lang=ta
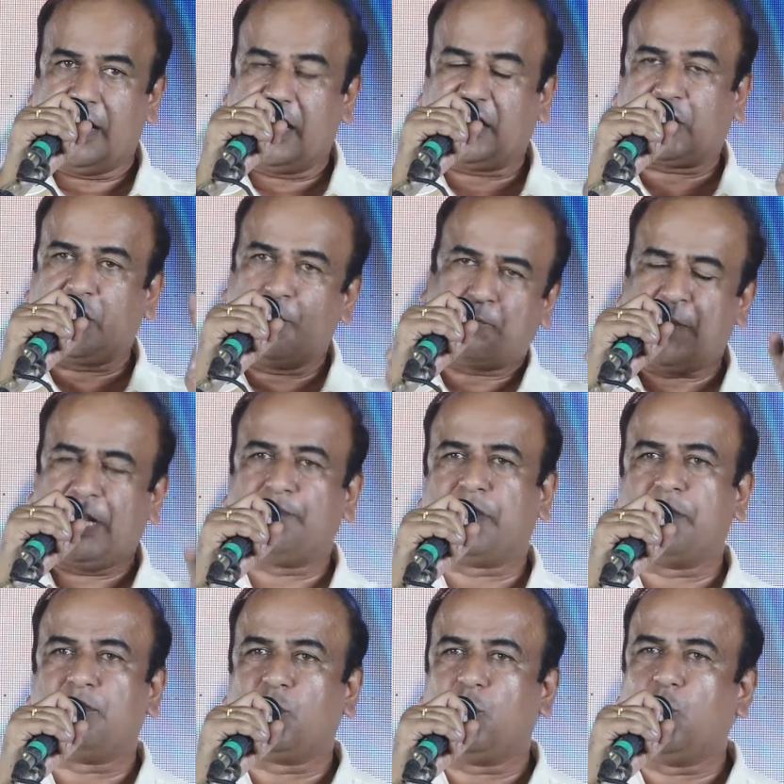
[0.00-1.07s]
எனக்கு
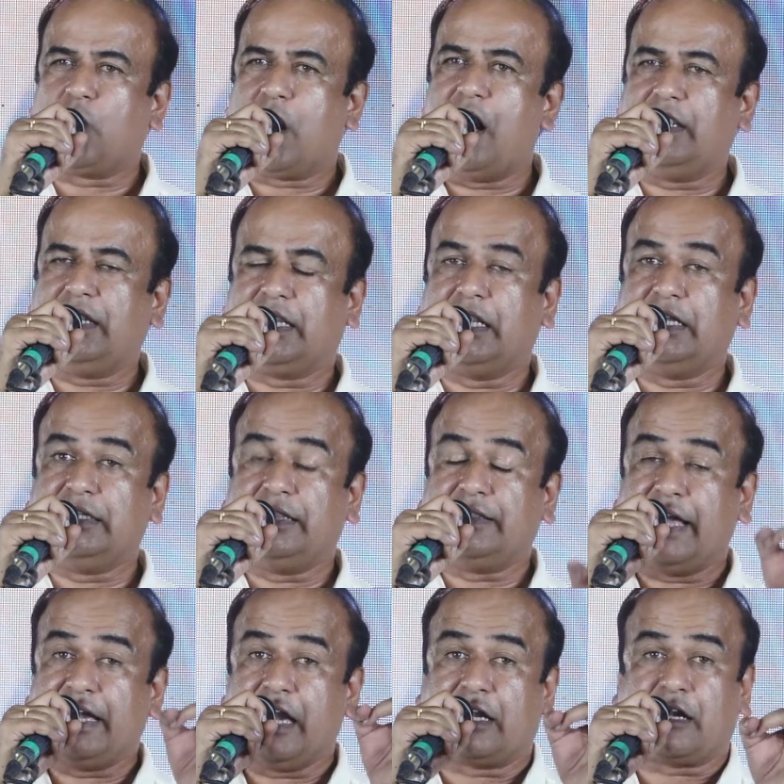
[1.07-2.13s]
பின்பும் நூறாண்டுகள்
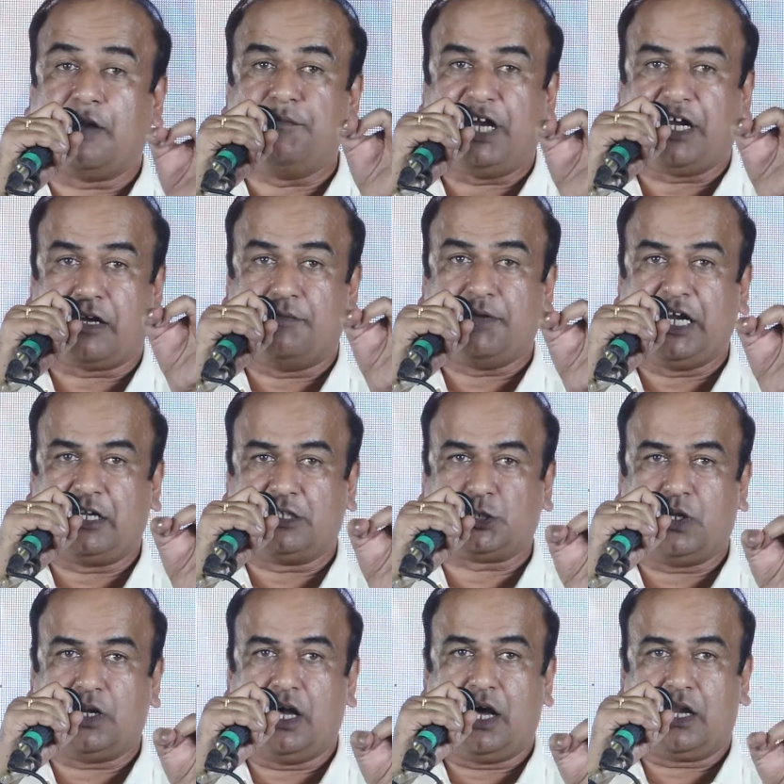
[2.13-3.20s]
இந்த இயக்கம் இருக்கும் என்று
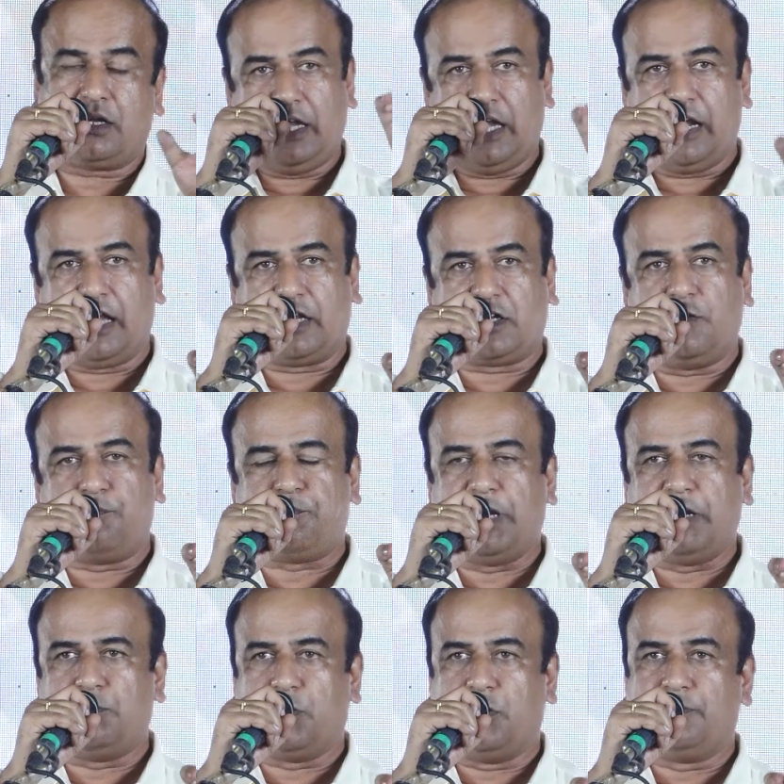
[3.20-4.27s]
சொன்னார் எனக்கு
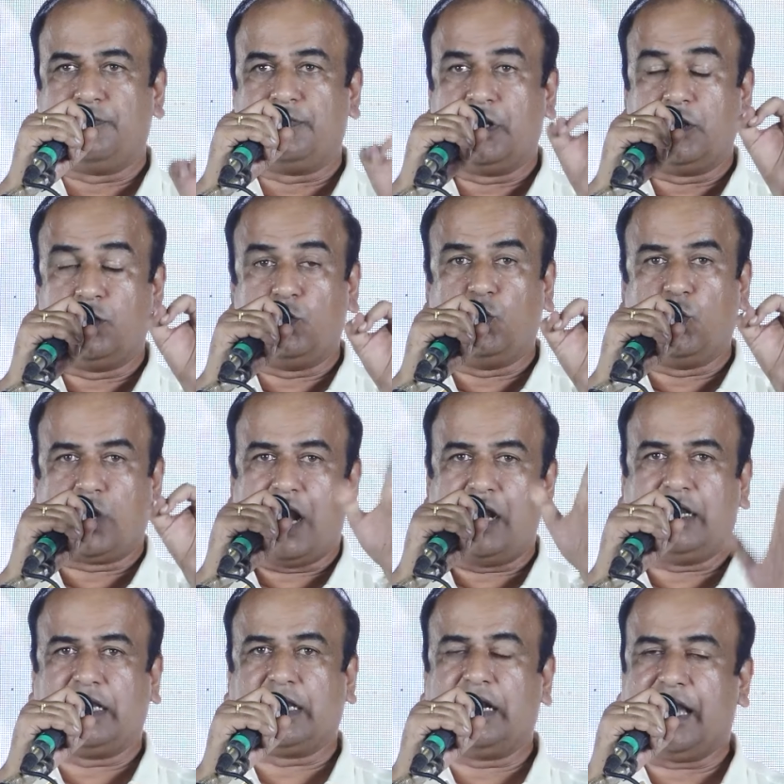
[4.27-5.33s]
பின்பும்
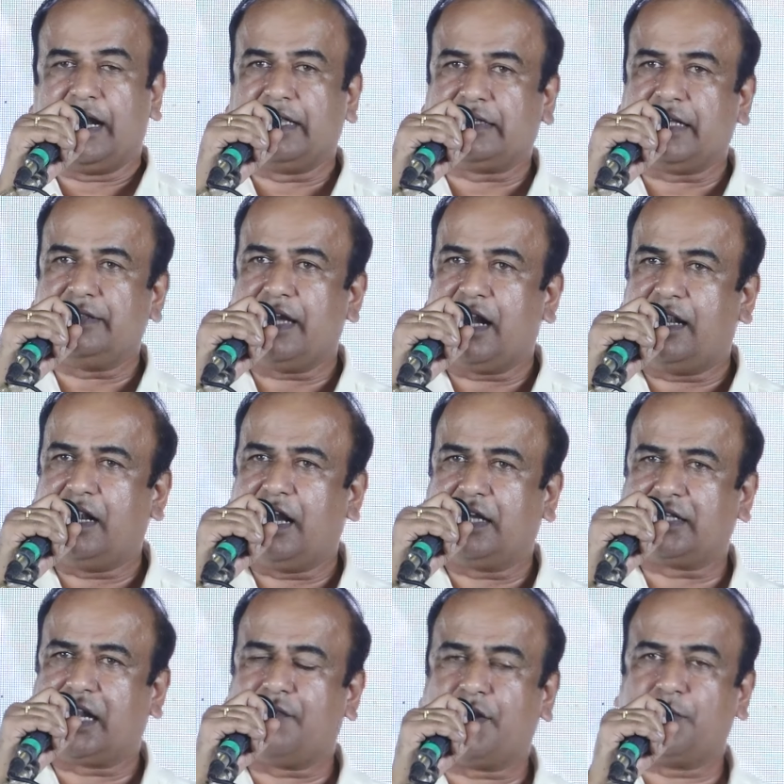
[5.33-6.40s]
நூறாண்டுகள் அனைத்து இந்திய அண்ணா
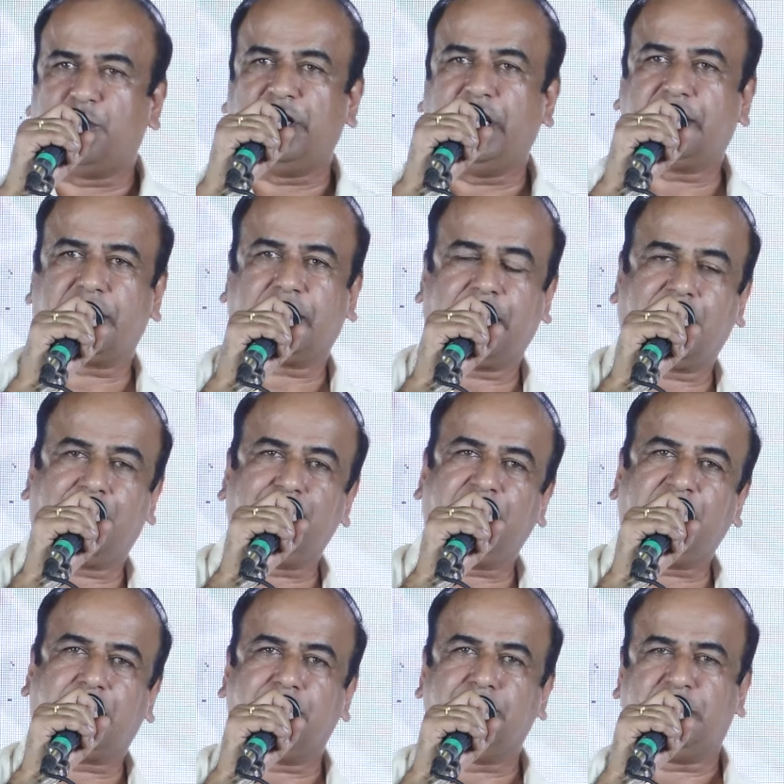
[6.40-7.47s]
திராவிட முன்னேற்ற கழகம்
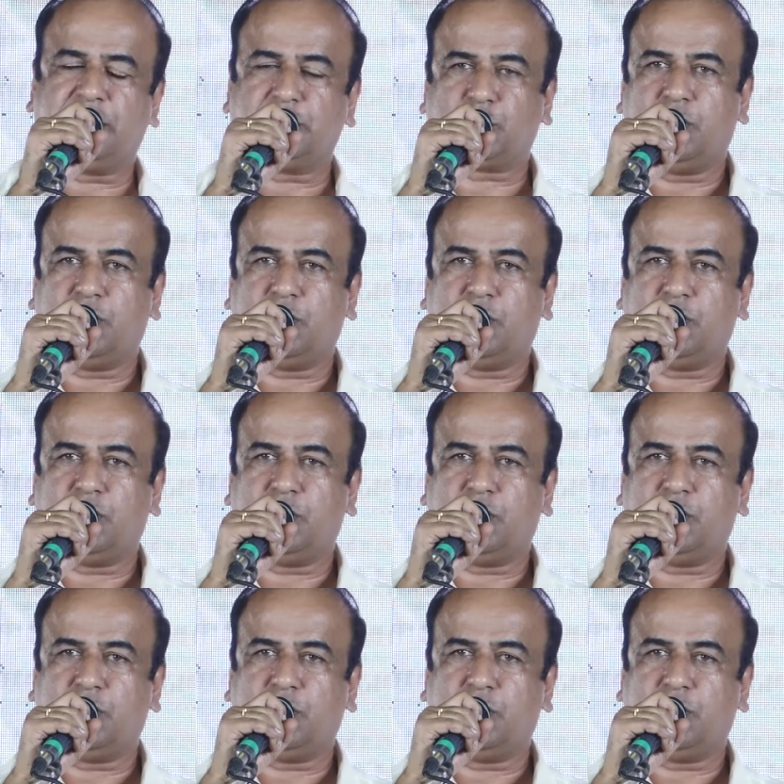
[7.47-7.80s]
இருக்கும் என்று